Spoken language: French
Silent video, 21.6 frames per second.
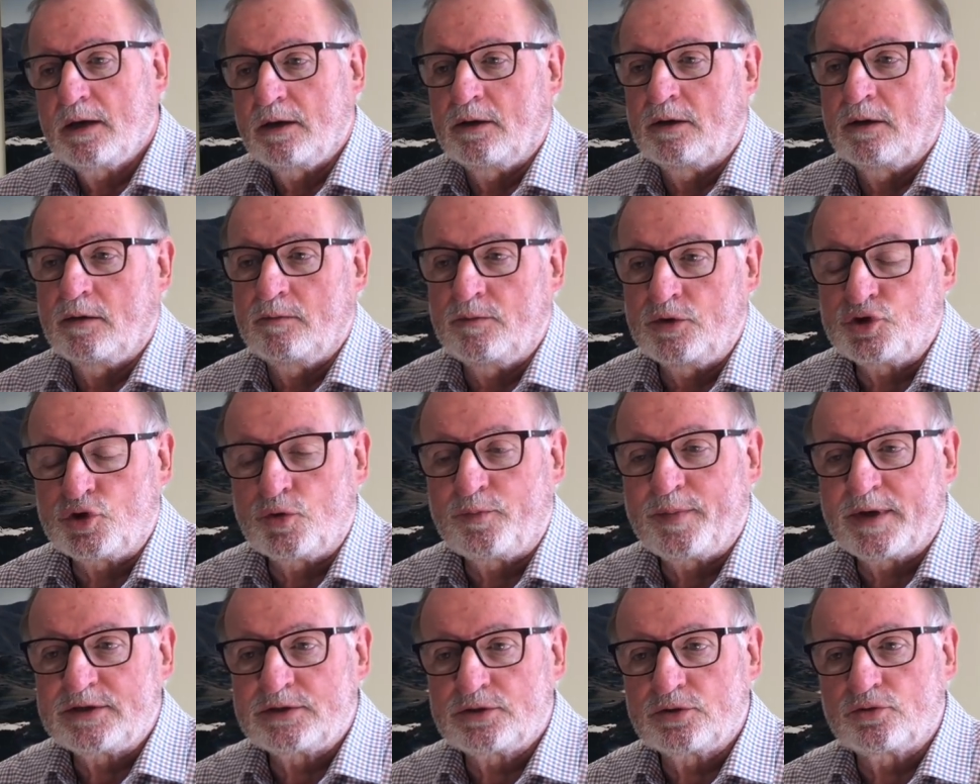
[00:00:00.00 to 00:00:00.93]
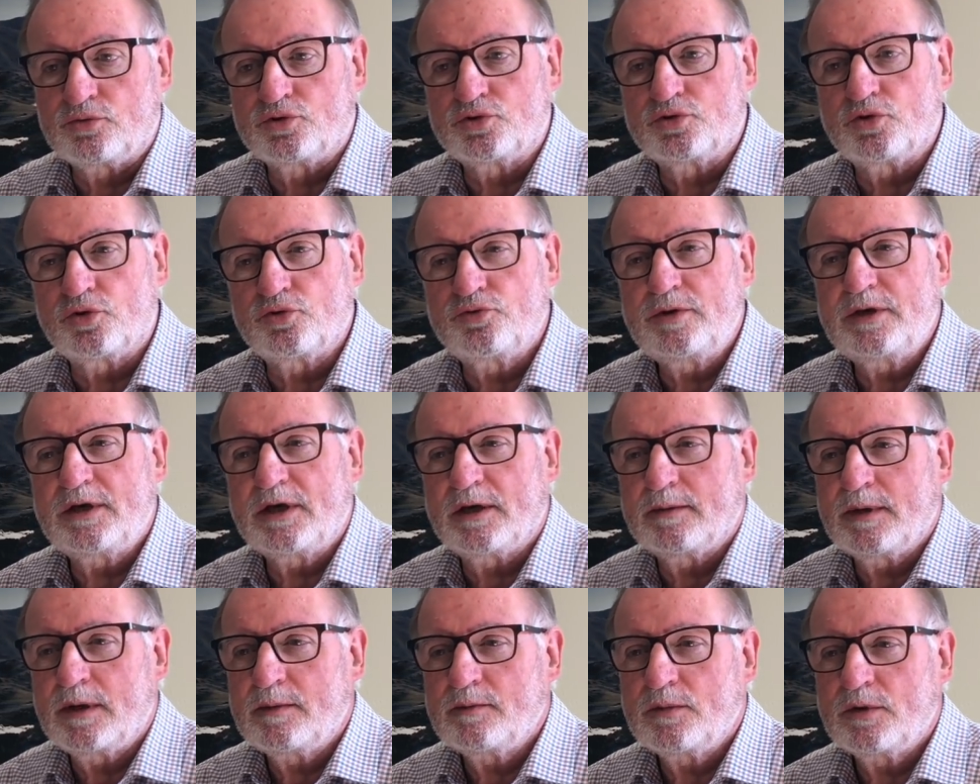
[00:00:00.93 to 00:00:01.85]
Euh, mais je pense qu'aujourd'hui,
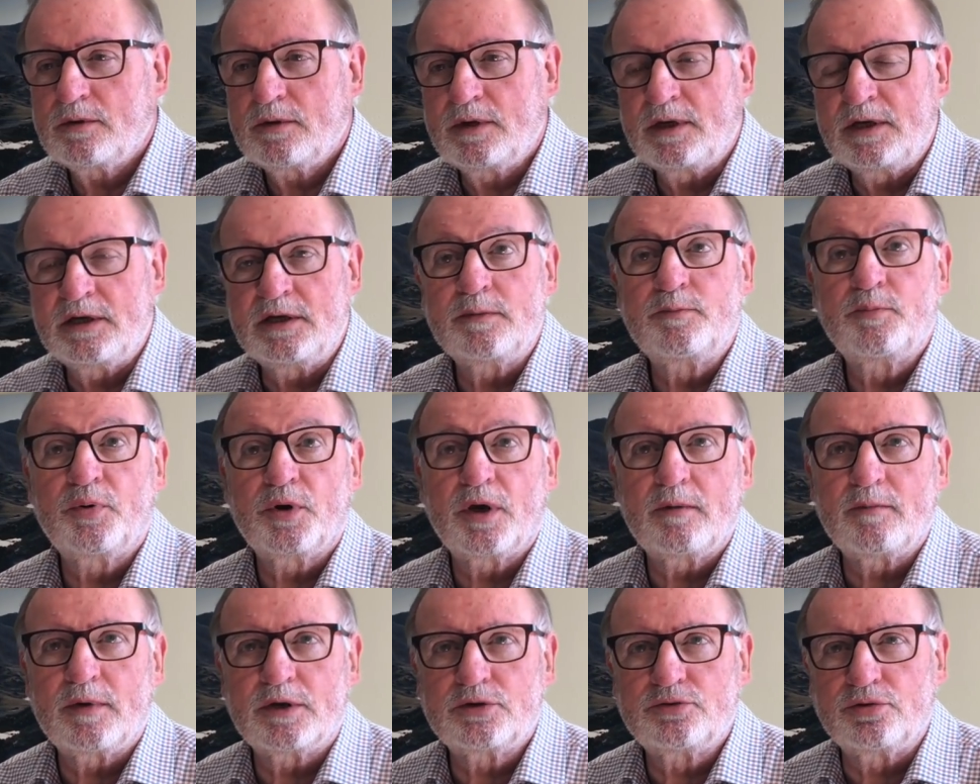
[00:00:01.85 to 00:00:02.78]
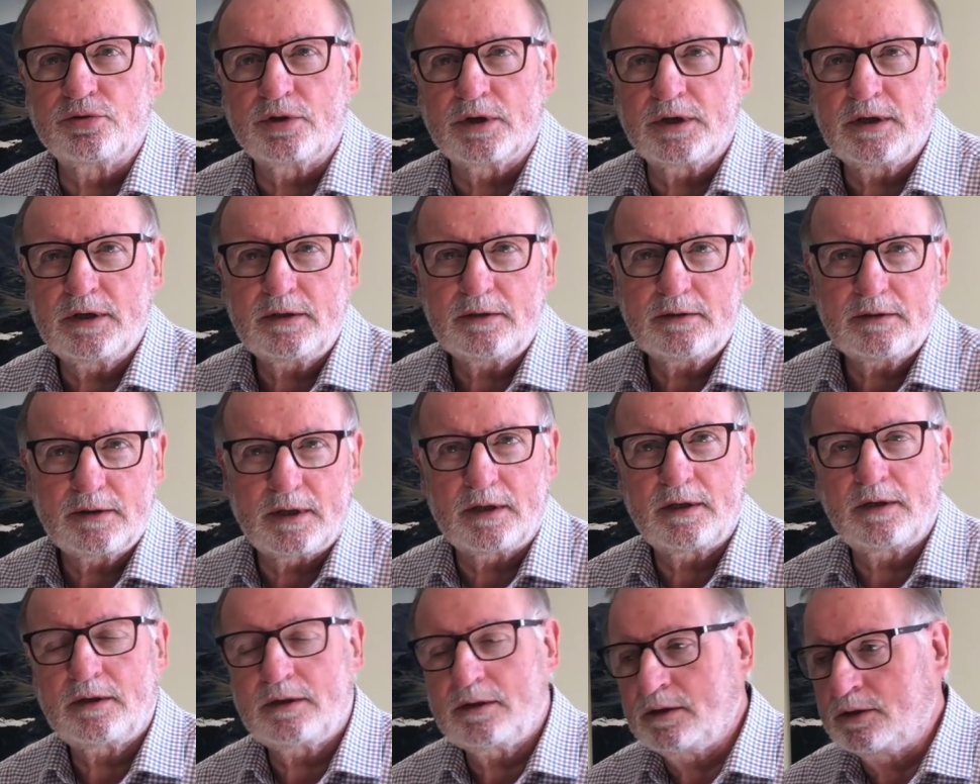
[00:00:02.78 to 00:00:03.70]
quand même, il est prématuré,
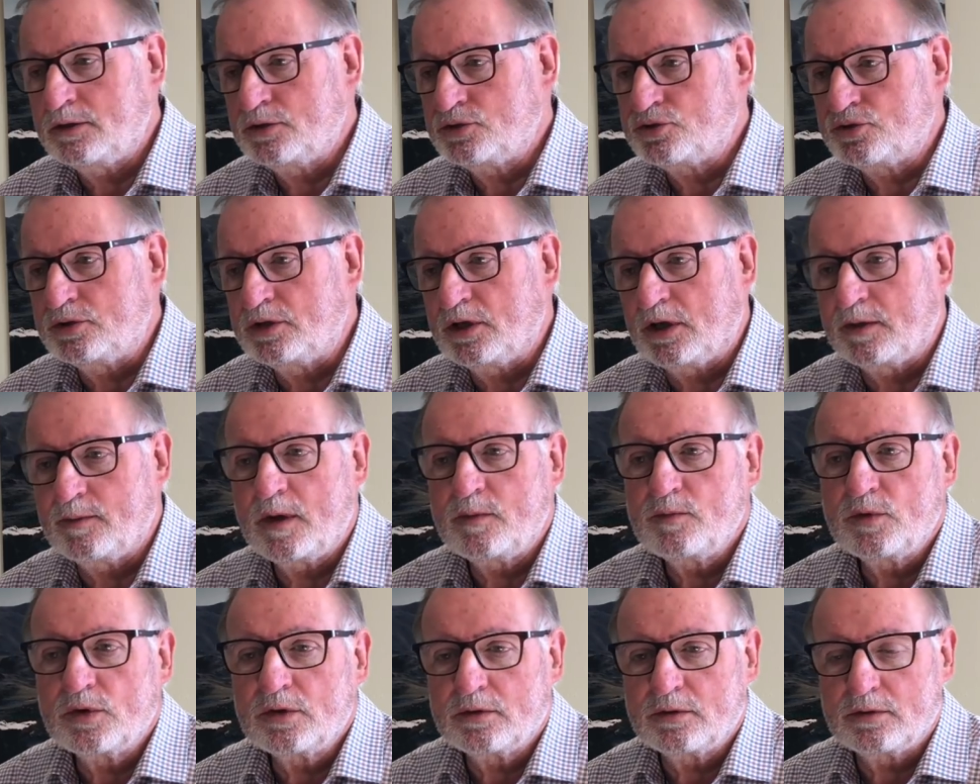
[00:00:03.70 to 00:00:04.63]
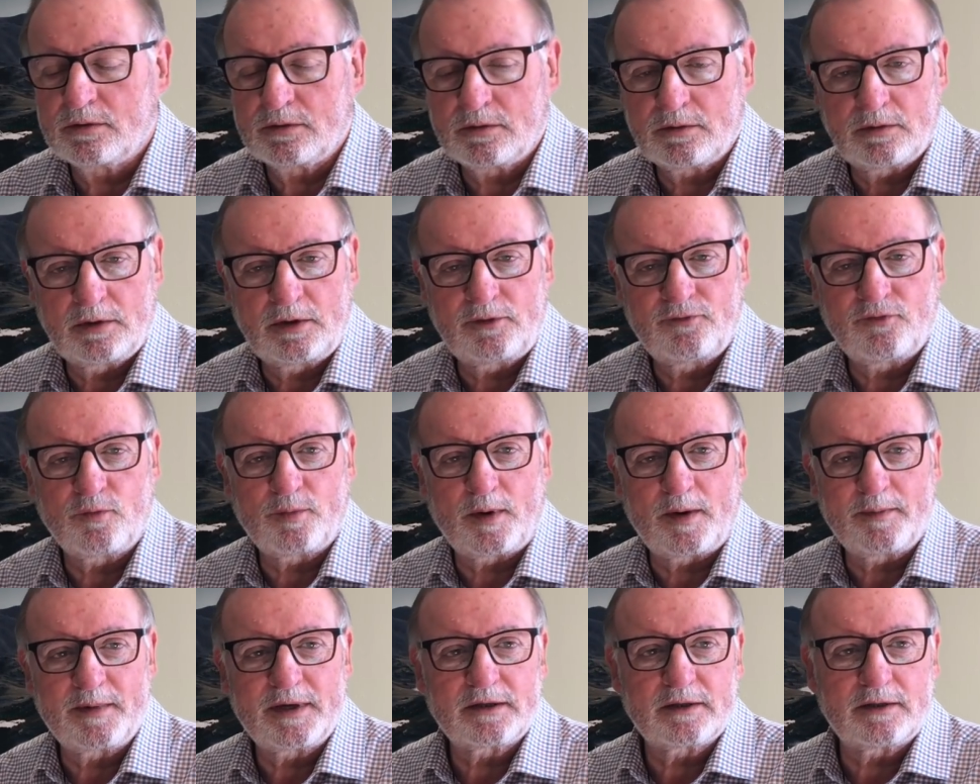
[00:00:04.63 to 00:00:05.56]
hein, et je dirais même qu'il ne faut
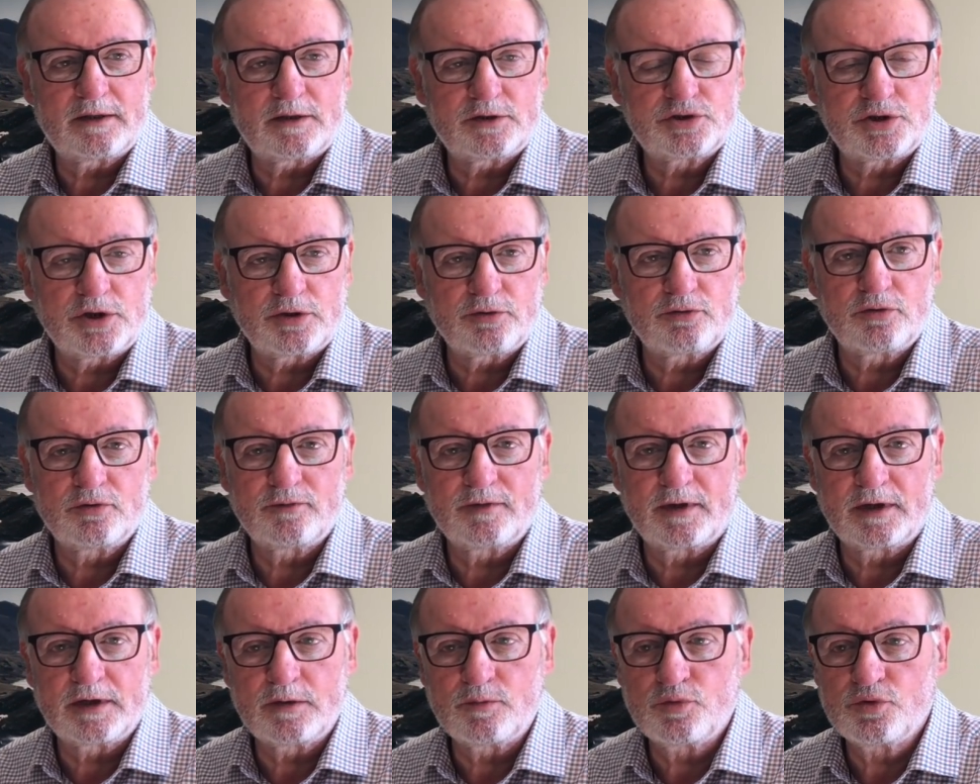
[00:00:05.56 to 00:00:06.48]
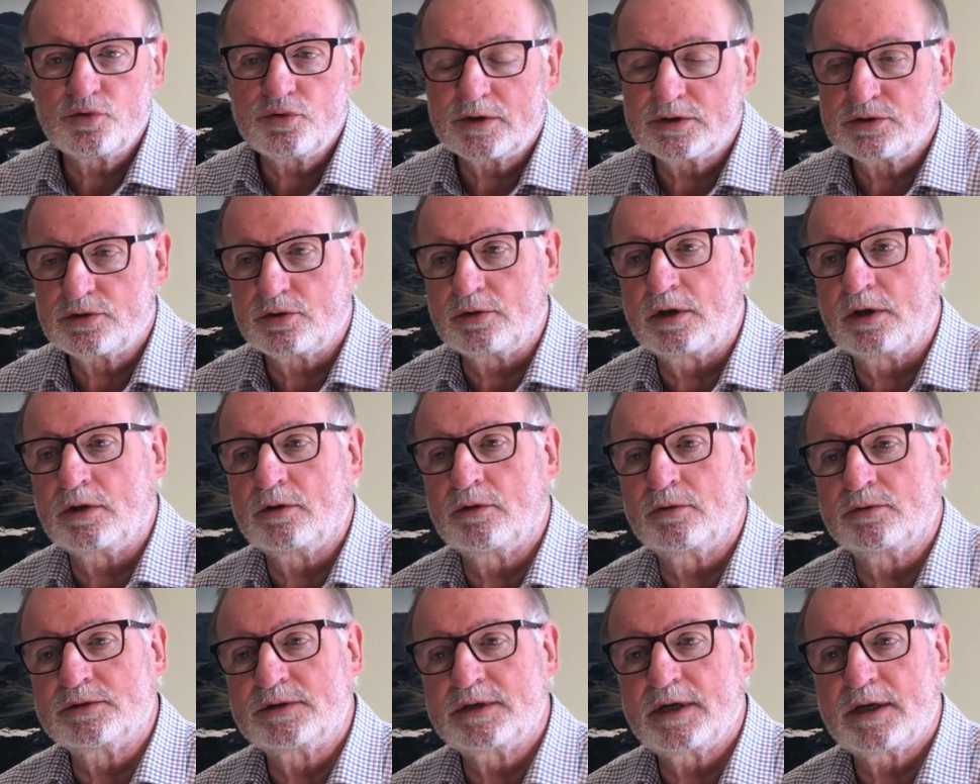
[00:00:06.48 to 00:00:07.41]
pas mettre la charrue devant les bœufs en ce qui
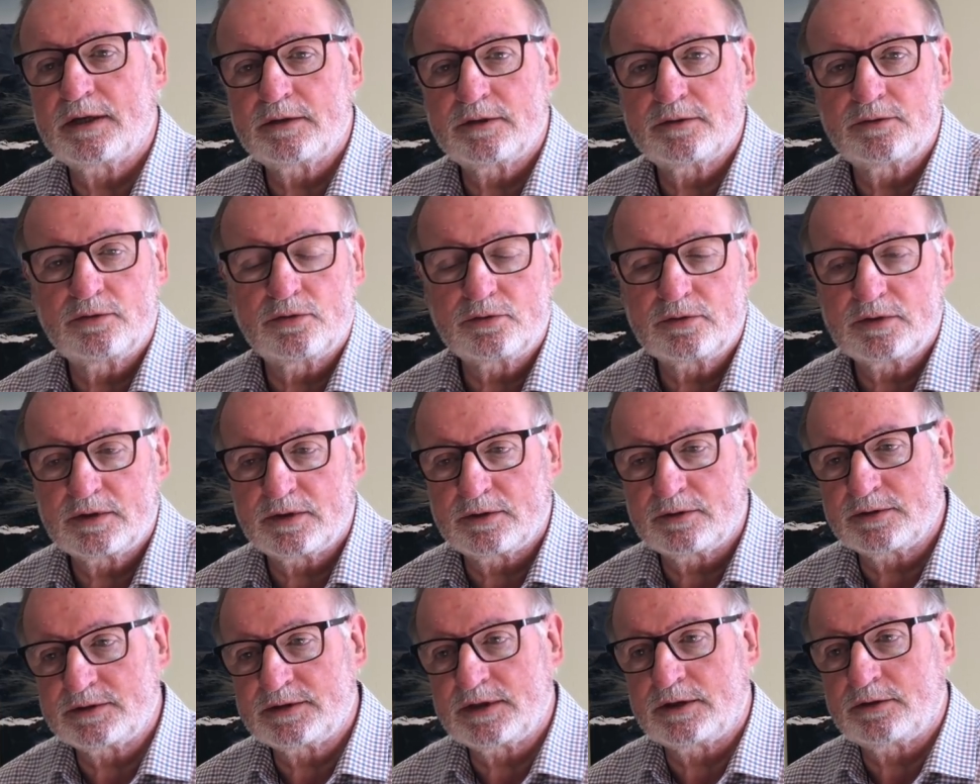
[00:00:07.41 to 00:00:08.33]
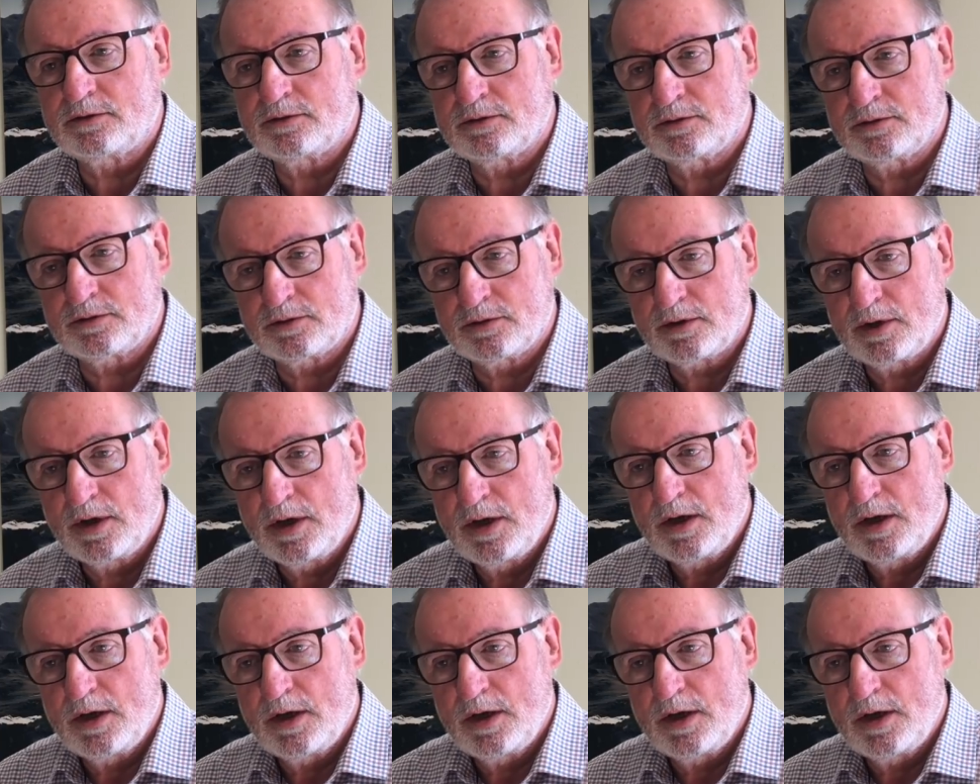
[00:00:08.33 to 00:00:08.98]
concerne donc euh, cette euh,